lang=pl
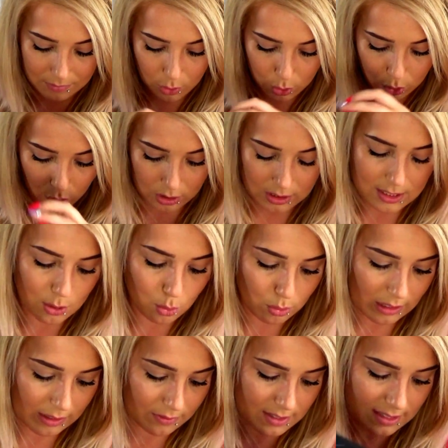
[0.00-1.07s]
To to jest
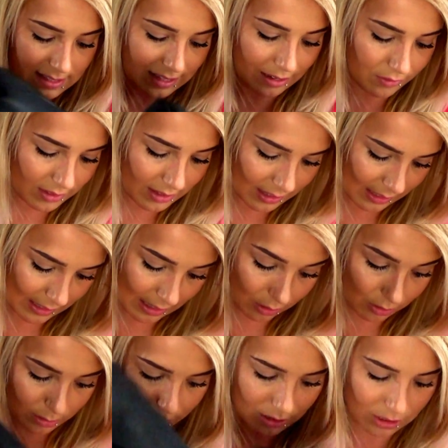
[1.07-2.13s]
tutaj w zestawie ta taka
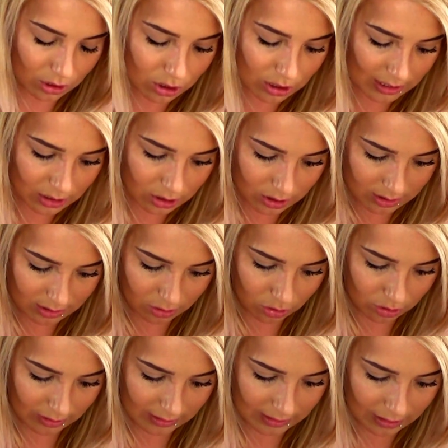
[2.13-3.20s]
kosmetyczka czy
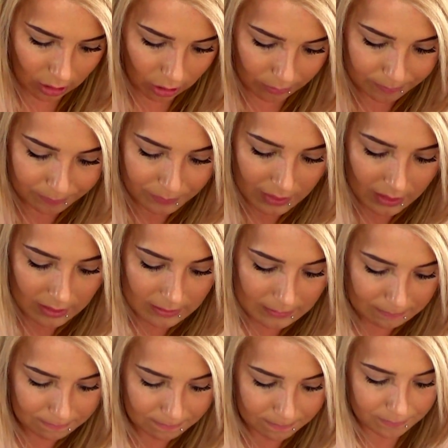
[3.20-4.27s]
coś takiego.
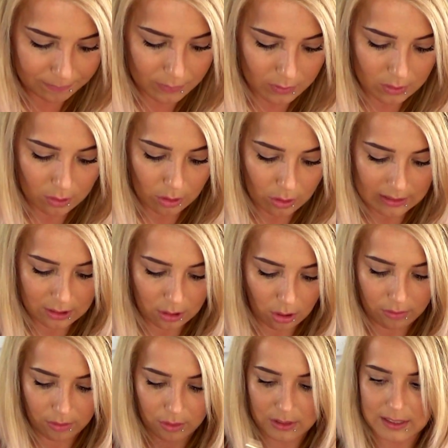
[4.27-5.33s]

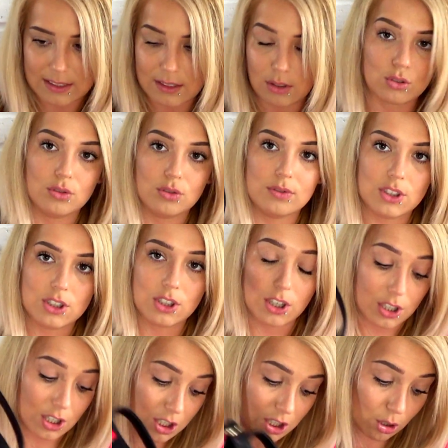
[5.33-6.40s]
Dodatkowo jest oczywiście
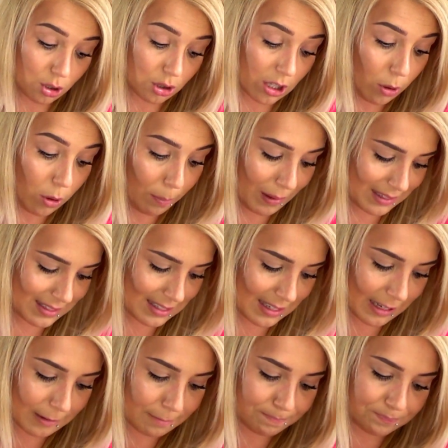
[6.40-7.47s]
jeszcze do tego
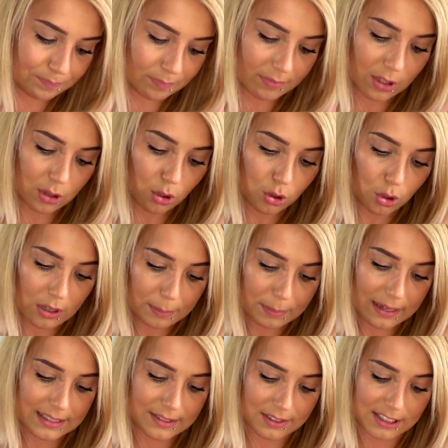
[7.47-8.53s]
pasek. No
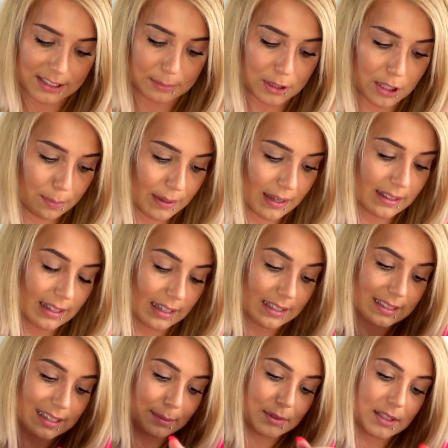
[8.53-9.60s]
torebka jest właśnie przepiękna,
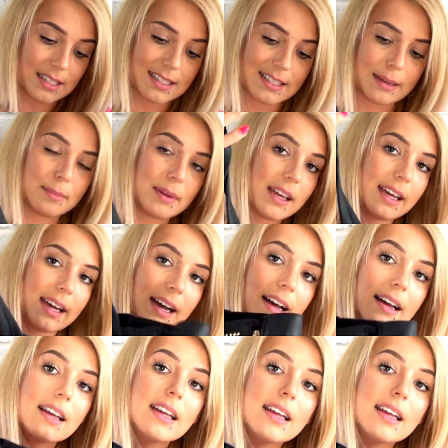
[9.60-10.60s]
ale dla mnie jest za miękka